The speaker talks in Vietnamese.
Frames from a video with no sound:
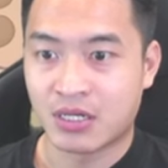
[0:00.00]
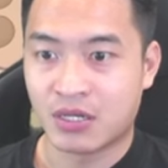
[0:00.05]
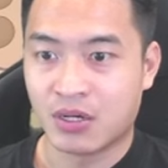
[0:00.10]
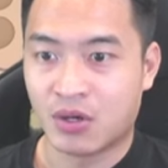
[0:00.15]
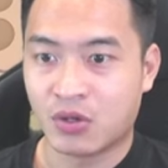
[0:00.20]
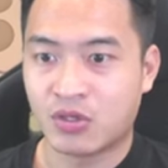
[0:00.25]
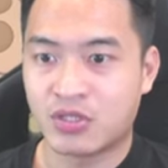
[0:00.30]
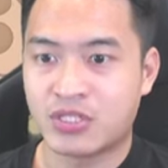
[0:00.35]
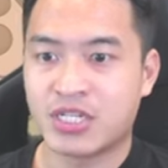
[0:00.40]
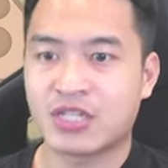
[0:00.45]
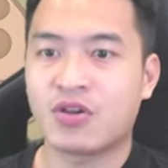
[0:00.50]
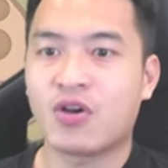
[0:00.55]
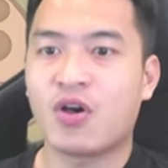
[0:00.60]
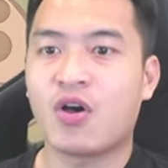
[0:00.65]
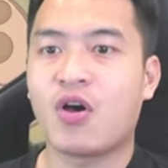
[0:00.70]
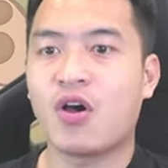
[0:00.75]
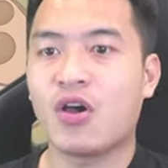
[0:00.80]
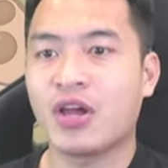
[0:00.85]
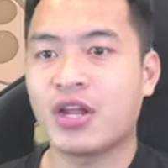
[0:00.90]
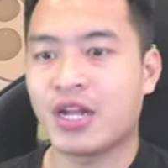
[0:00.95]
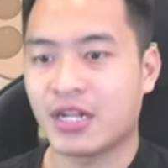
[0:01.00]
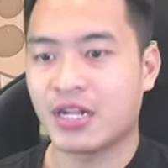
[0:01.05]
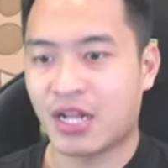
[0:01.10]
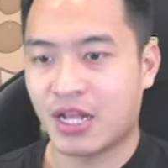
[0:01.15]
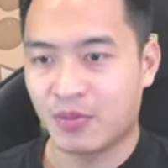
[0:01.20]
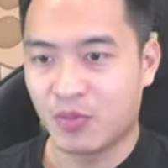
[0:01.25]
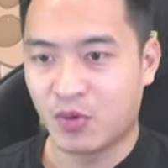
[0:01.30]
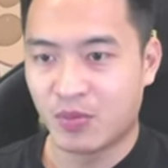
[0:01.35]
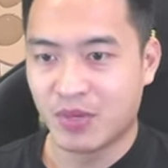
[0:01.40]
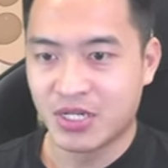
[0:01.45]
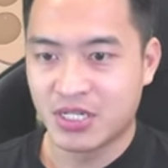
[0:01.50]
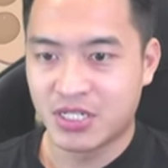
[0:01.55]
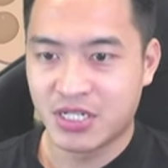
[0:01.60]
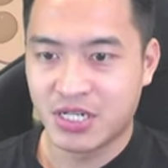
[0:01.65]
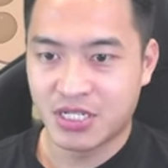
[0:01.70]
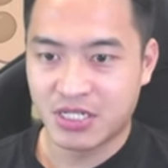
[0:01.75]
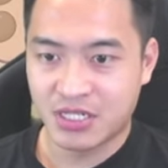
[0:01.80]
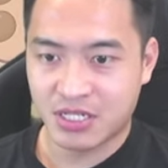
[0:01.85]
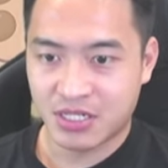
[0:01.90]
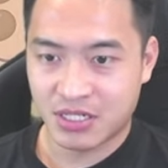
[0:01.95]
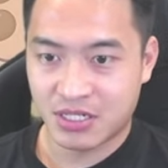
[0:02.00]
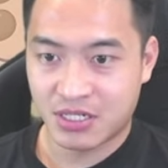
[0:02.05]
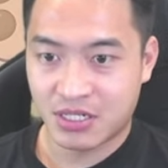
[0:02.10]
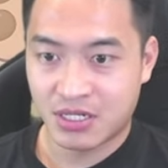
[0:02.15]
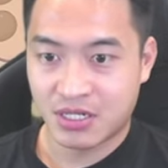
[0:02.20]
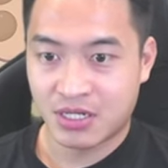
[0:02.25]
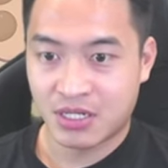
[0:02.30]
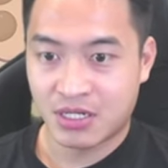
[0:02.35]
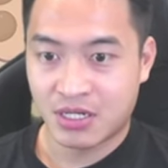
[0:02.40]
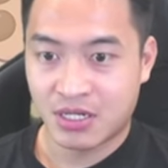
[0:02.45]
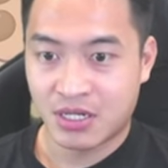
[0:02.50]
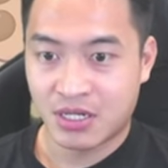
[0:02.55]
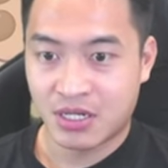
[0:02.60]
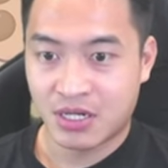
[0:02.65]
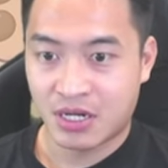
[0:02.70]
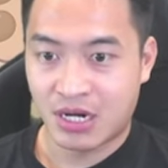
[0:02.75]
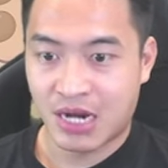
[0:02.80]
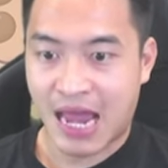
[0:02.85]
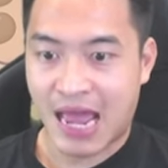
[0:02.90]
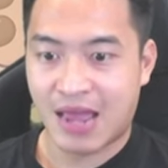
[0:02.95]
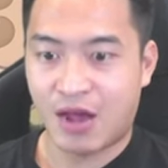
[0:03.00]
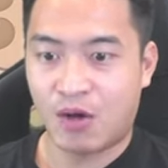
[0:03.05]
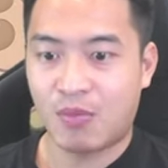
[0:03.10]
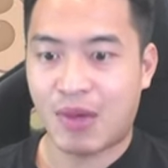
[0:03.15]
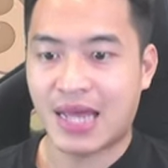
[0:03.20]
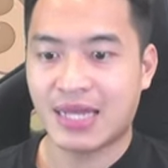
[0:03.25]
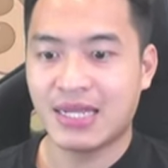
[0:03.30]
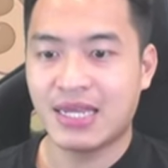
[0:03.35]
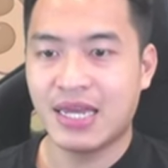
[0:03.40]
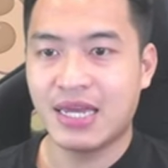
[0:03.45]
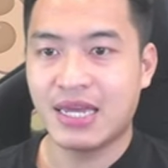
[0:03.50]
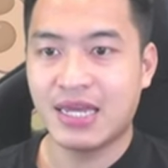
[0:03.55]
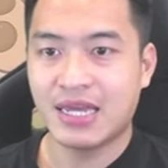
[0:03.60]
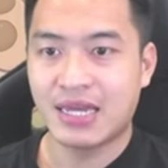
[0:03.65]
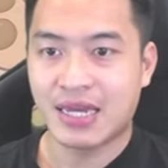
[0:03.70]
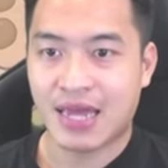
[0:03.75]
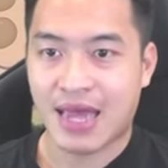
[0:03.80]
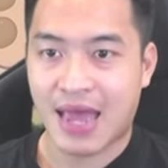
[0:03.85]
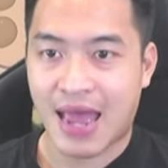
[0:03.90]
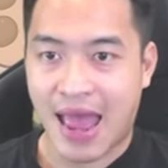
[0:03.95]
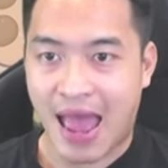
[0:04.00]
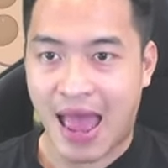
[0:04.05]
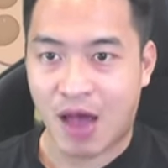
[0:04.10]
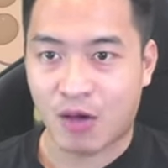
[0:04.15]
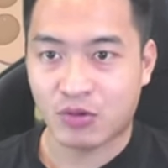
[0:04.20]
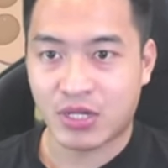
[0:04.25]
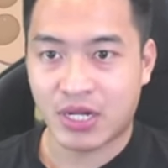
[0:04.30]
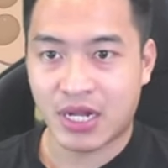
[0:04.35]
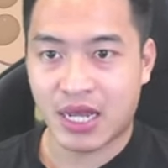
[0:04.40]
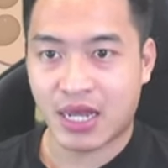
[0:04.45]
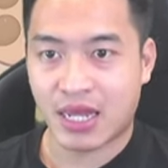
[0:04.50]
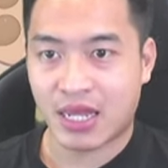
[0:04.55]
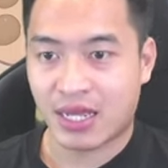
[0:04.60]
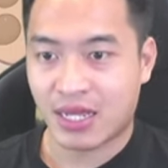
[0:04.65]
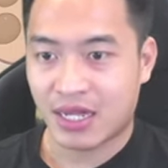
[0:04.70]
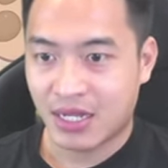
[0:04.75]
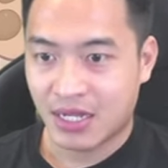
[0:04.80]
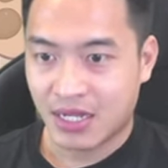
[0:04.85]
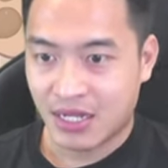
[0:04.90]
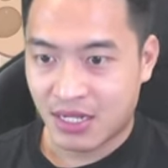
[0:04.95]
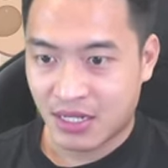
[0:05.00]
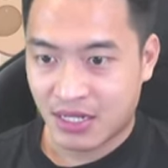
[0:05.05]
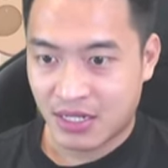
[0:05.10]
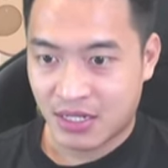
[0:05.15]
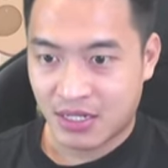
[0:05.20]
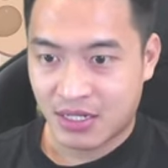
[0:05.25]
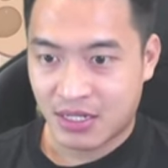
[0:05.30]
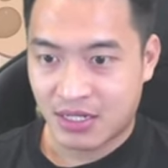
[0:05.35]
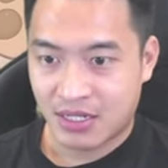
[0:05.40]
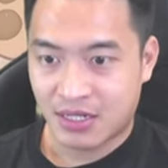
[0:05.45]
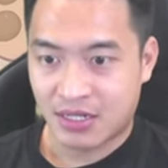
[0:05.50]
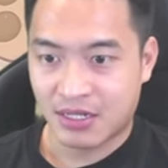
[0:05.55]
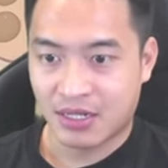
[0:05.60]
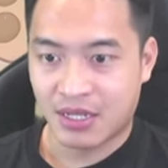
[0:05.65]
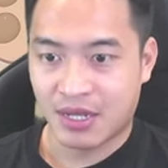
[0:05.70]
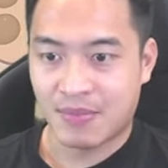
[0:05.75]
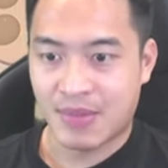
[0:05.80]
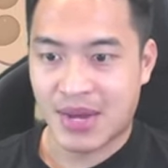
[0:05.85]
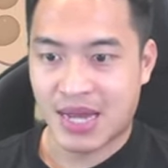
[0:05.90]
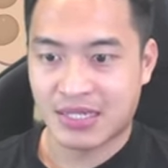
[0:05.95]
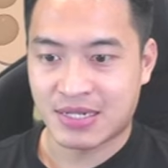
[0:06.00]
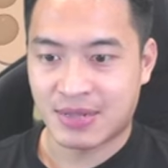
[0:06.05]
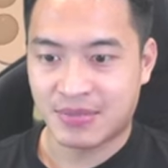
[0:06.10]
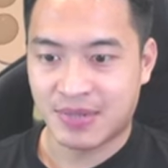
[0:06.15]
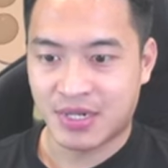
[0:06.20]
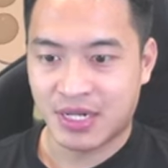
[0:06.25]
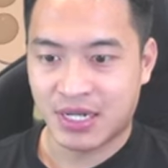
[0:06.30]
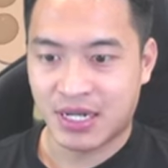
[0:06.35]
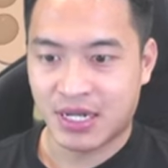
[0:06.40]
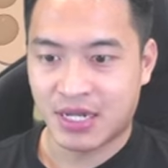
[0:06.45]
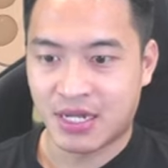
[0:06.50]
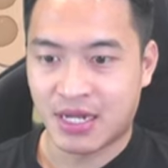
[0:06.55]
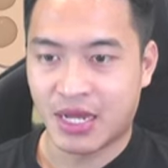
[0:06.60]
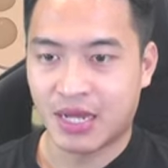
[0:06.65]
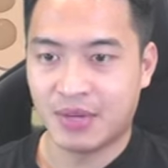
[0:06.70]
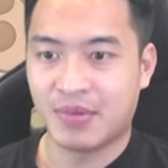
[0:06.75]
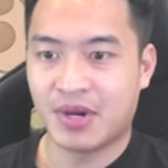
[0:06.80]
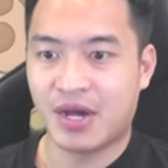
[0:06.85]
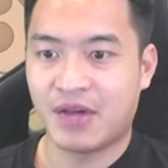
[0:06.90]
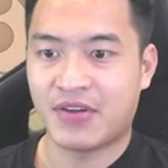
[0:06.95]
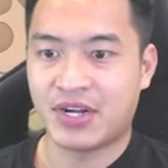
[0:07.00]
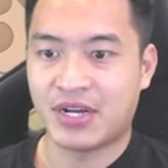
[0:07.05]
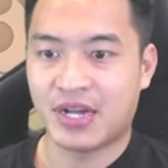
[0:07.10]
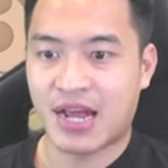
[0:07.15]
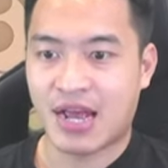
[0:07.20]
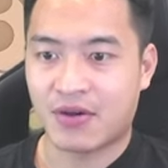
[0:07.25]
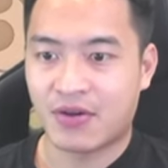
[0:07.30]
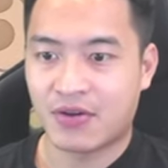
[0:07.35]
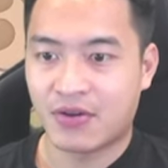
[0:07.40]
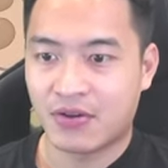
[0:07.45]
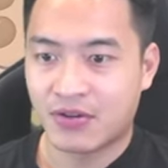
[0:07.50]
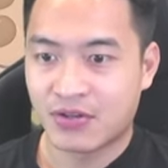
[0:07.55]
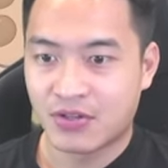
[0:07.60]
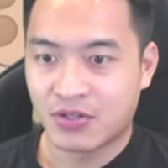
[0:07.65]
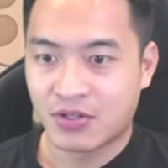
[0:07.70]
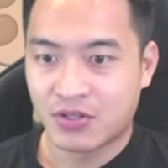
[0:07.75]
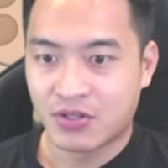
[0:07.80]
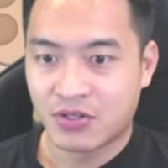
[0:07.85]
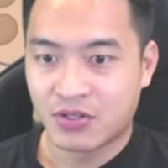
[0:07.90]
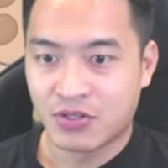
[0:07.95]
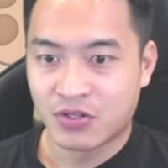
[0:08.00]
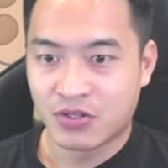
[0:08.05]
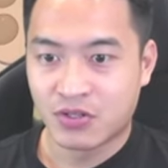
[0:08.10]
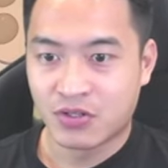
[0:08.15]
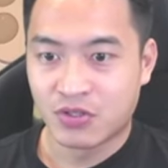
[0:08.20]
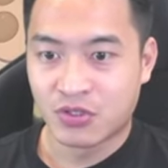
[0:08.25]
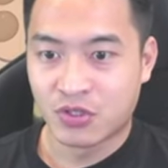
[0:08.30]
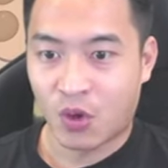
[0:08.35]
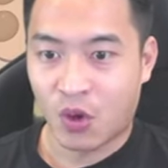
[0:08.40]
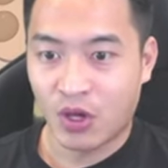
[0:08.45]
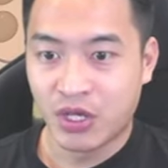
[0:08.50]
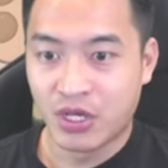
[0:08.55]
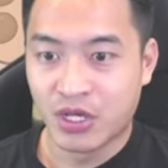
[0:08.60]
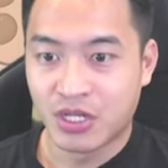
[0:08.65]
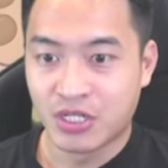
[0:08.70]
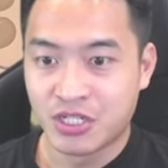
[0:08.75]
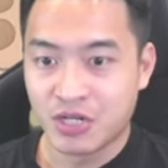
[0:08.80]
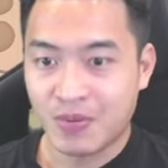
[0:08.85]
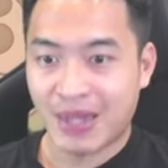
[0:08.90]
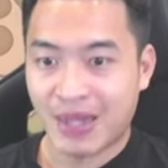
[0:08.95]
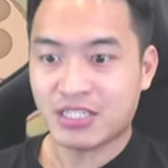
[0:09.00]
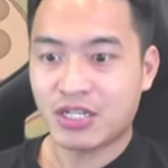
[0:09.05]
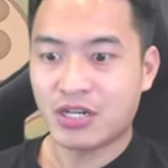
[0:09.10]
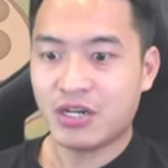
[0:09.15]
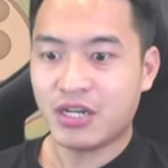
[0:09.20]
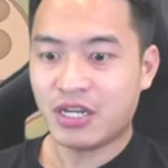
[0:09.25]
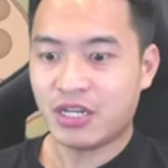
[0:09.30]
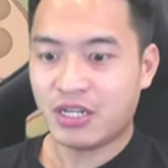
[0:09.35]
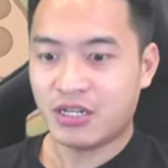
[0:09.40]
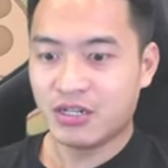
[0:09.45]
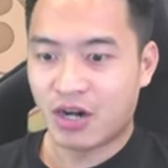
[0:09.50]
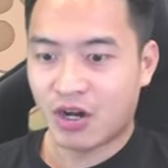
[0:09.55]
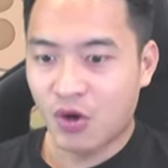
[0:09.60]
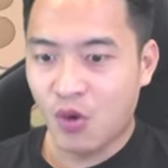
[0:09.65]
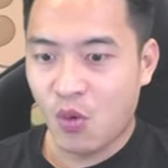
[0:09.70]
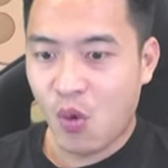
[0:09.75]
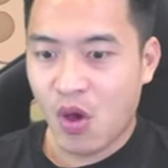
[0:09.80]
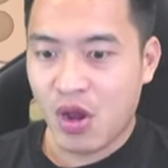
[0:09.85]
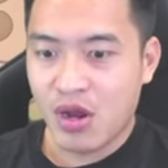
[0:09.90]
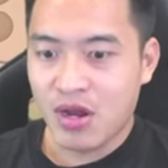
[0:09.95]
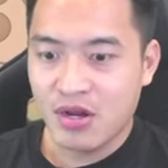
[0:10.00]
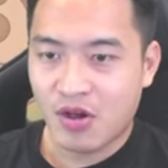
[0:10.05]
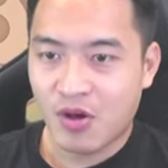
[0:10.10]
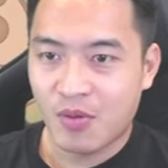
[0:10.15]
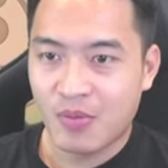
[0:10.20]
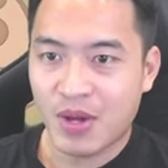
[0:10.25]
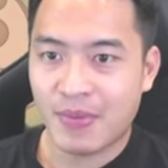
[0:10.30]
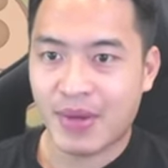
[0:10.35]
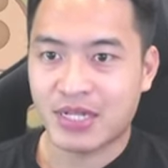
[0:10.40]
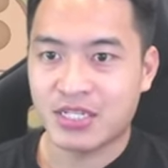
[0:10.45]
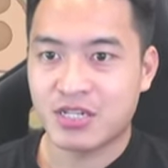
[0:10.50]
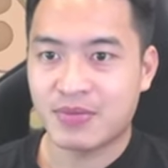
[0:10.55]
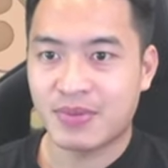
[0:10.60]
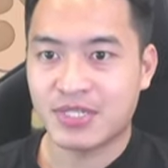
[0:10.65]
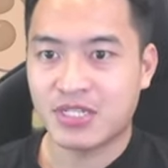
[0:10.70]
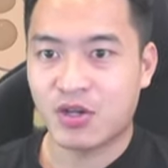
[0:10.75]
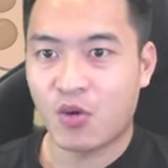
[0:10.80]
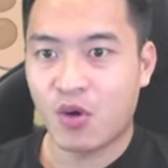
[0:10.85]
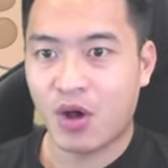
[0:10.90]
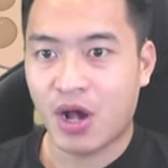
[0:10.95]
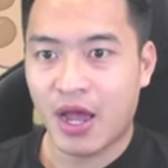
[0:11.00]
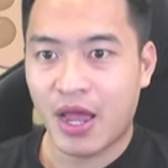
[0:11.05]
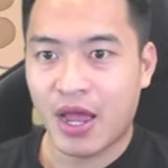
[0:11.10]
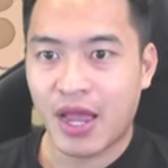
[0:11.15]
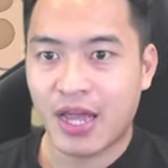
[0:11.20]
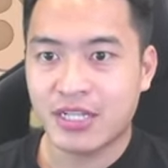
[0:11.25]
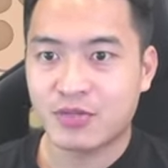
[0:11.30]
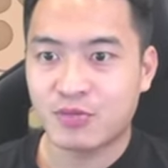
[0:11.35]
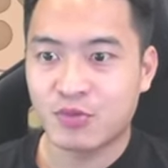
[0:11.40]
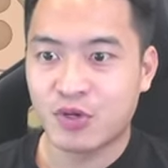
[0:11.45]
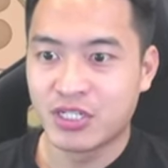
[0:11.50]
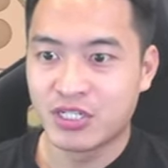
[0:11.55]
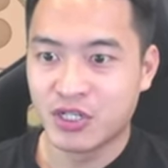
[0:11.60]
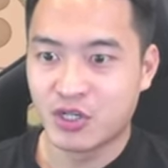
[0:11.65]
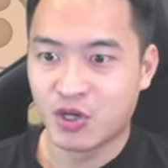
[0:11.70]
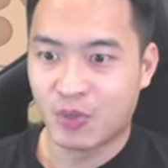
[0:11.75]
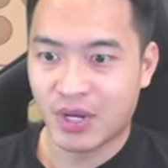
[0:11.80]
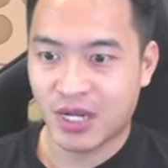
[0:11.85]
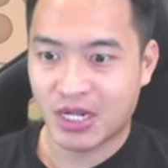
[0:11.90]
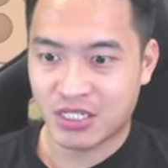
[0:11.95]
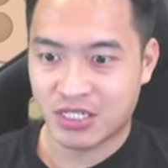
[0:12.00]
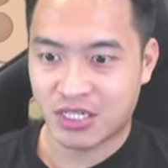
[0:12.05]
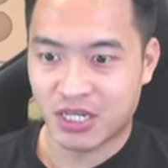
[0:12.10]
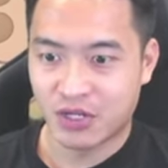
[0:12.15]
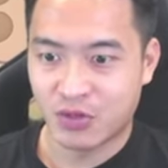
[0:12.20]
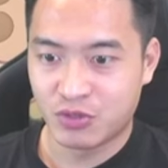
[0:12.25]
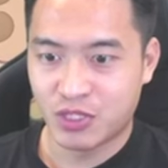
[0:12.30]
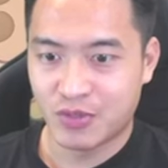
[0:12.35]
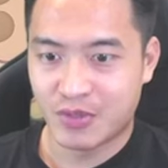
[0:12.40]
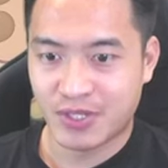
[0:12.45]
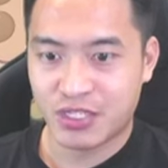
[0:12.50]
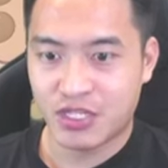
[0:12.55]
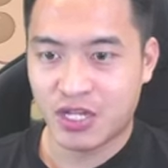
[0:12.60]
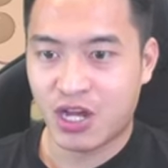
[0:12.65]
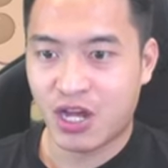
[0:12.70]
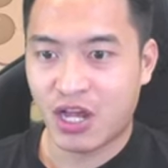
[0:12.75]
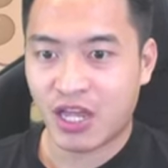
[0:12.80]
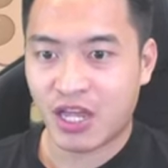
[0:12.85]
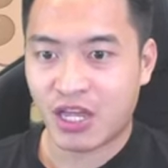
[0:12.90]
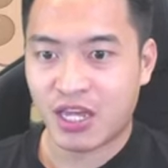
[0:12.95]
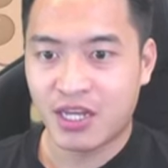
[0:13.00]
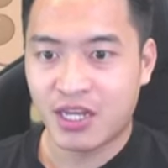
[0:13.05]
Thôi chết thôi, đánh lại mua mười chín chứ. Lại Hồng Hải Nhi. Ảo thật đấy. Thêm ba trăm nữa đi. nhân mười phát nữa nào. Rồi, chữ Bát Giới. Được luôn, có mười mảnh chữ Bát Giới ok. Trong đội hình chính của mình đang sở hữu chữ Bát Giới.